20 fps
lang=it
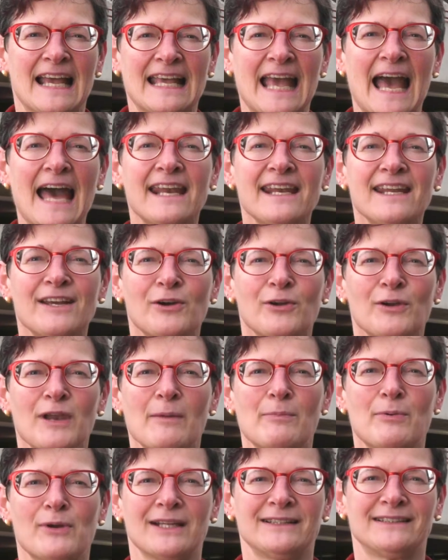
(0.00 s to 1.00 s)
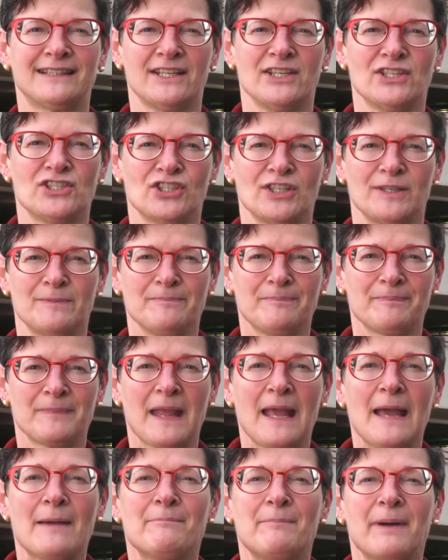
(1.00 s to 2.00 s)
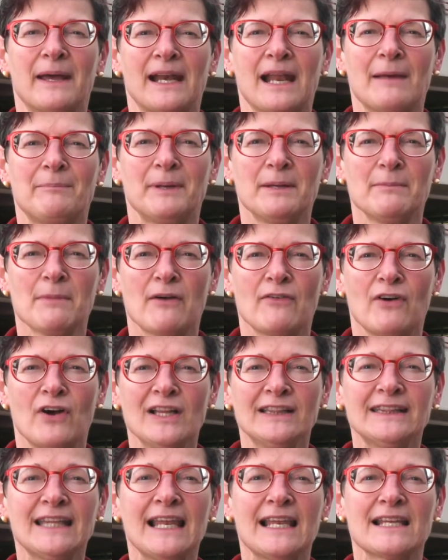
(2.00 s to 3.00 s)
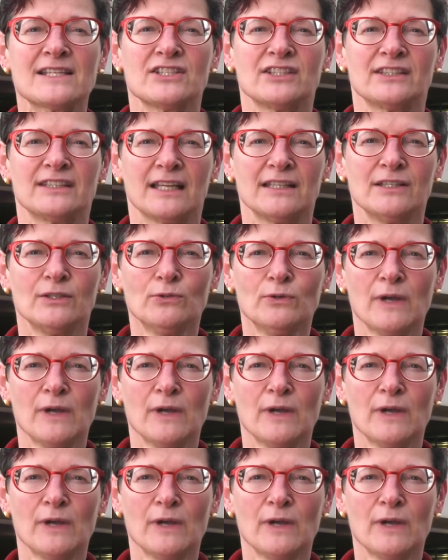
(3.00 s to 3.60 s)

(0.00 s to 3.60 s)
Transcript: Care collaboratrici, per la prima volta la città di